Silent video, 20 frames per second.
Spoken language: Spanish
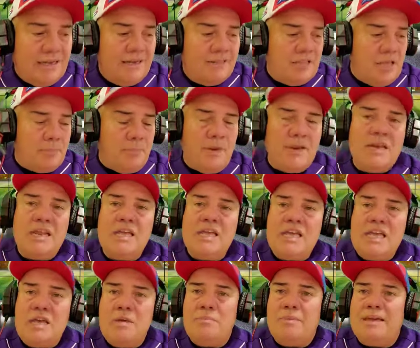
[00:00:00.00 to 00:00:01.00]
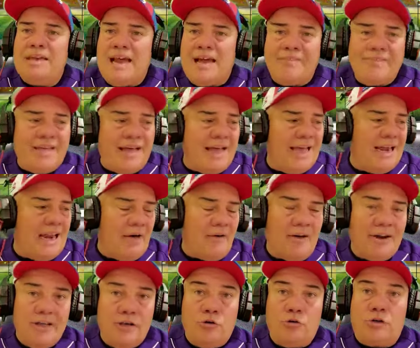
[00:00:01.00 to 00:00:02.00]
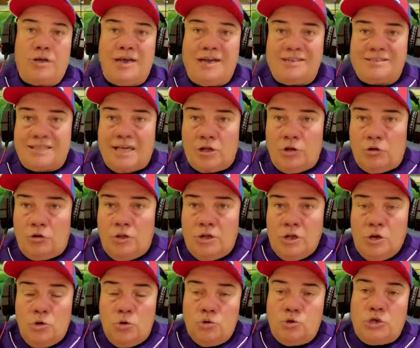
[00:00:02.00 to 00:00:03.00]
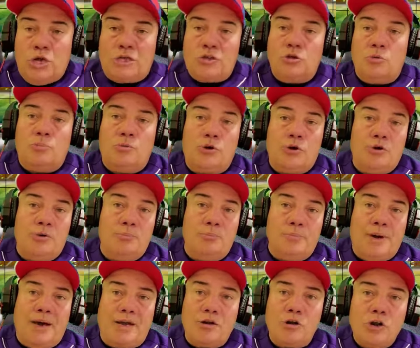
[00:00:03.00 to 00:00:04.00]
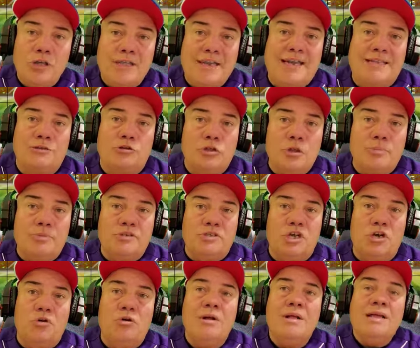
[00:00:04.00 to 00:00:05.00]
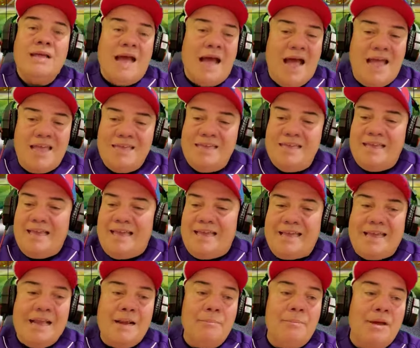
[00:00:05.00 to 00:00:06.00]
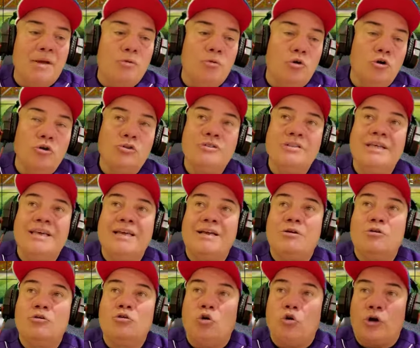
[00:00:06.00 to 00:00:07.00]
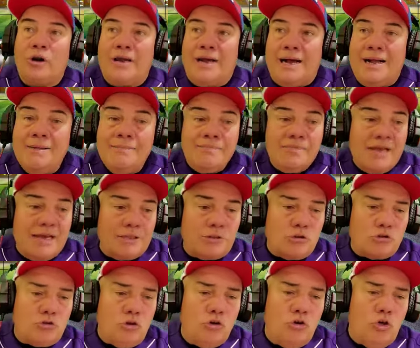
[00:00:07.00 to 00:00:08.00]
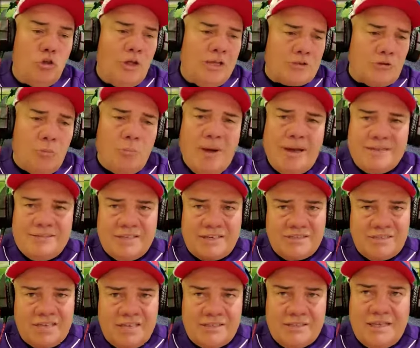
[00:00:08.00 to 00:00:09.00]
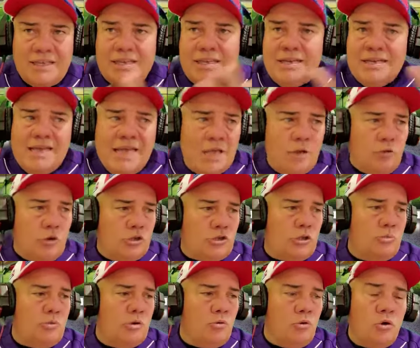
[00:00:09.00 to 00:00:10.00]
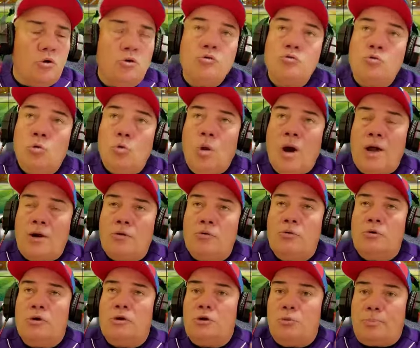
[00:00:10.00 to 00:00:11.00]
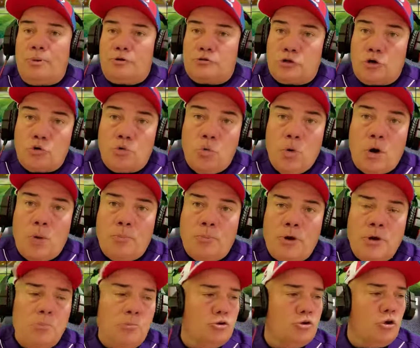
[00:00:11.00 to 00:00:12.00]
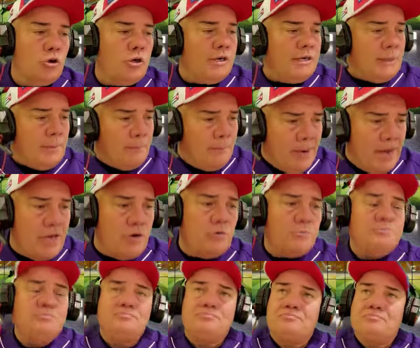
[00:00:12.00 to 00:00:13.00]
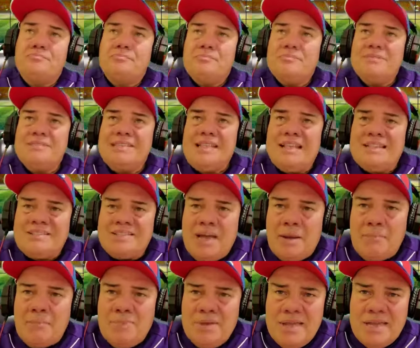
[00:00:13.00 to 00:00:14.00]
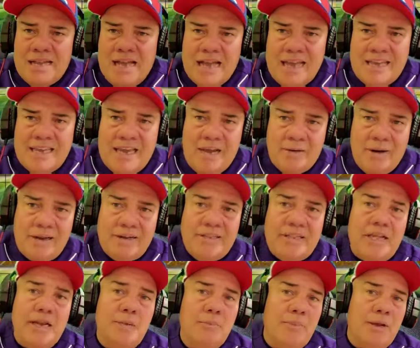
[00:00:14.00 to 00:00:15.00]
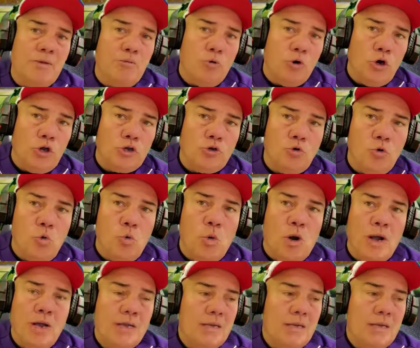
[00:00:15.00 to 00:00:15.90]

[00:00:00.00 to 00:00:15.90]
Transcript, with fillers: de Peine y Miranda el Habanero, que han estado luchando por varios lideratos de picheo ahí en el béisbol de Corea. Estos son los datos más interesantes en cuanto al béisbol cubano, eh, los peloteros cubanos por el mundo, pero también hay que hablar del béisbol en Cuba.